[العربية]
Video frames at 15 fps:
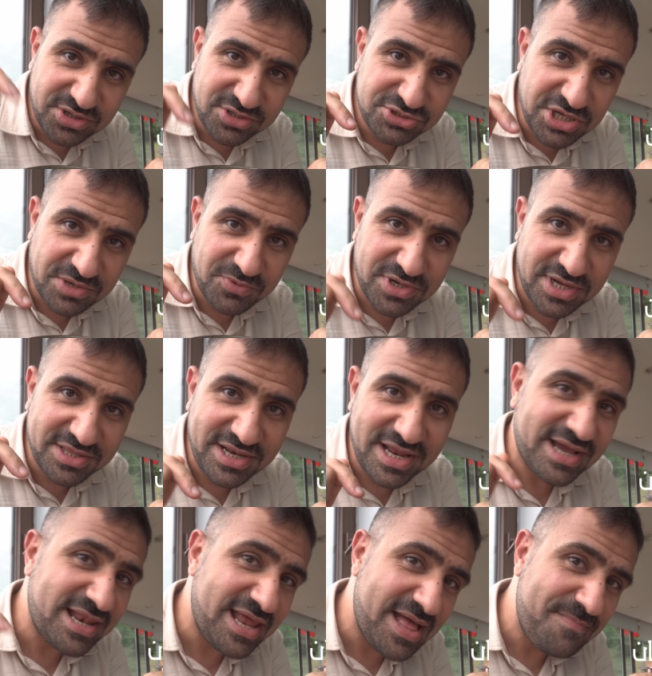ان تجربون هذه
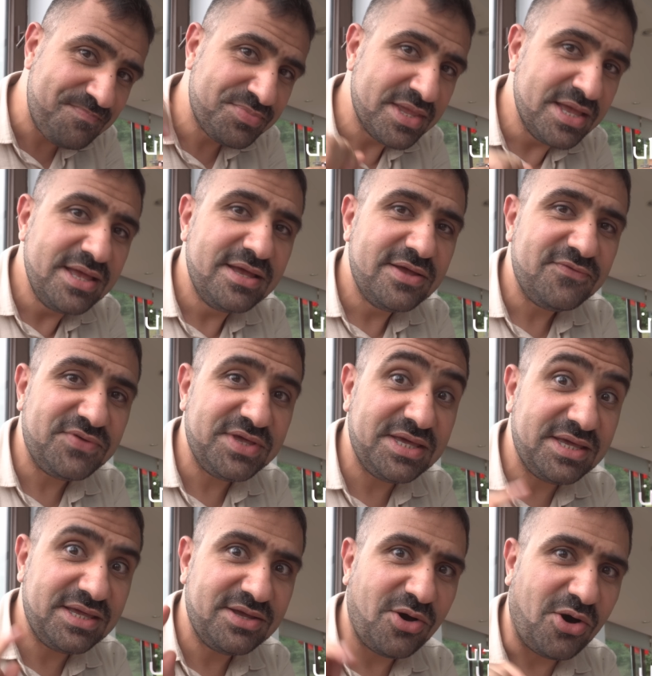الاكله
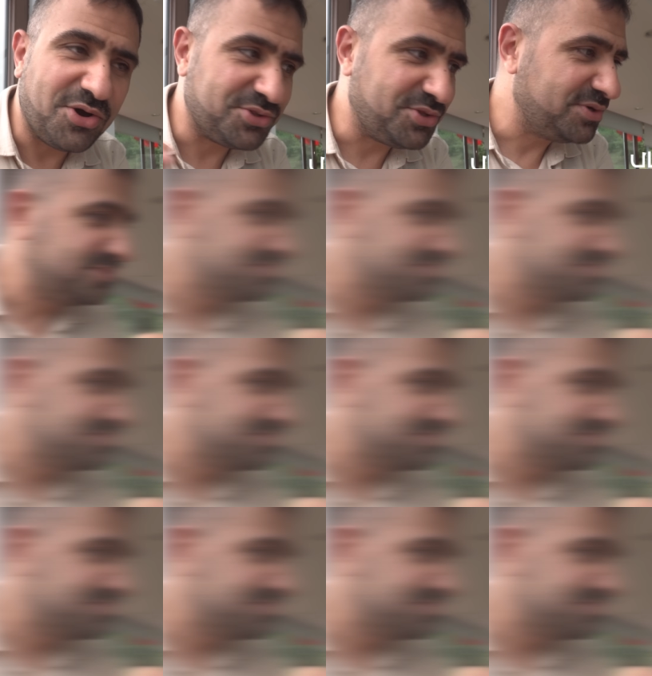في اردن